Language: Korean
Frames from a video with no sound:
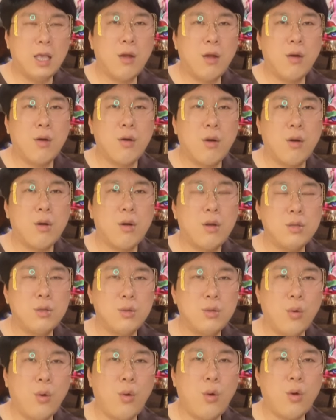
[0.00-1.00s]
이런
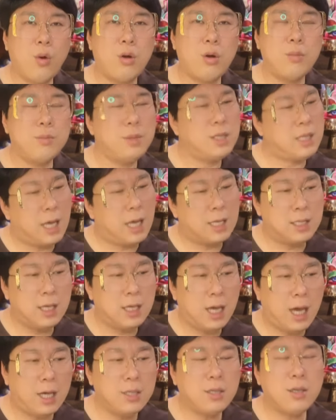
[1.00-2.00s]
거는 조금
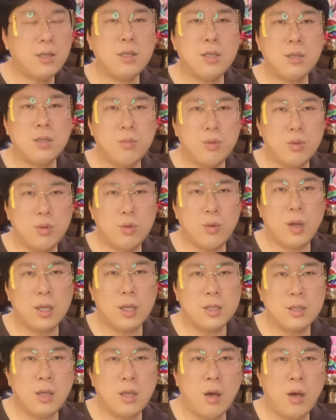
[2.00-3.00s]
자제하셨으면
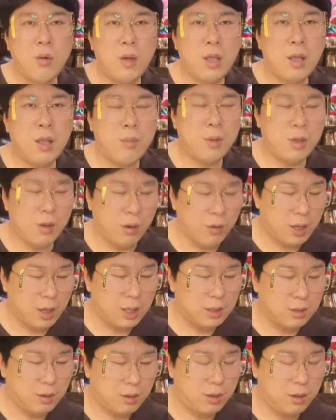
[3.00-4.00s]
좋겠어요. 왜냐하면
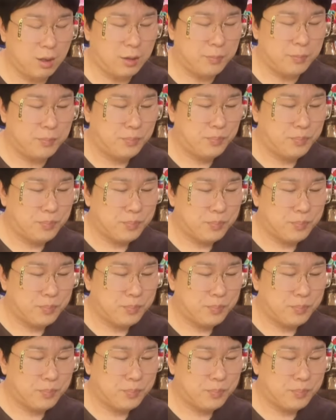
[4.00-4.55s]
여기에서는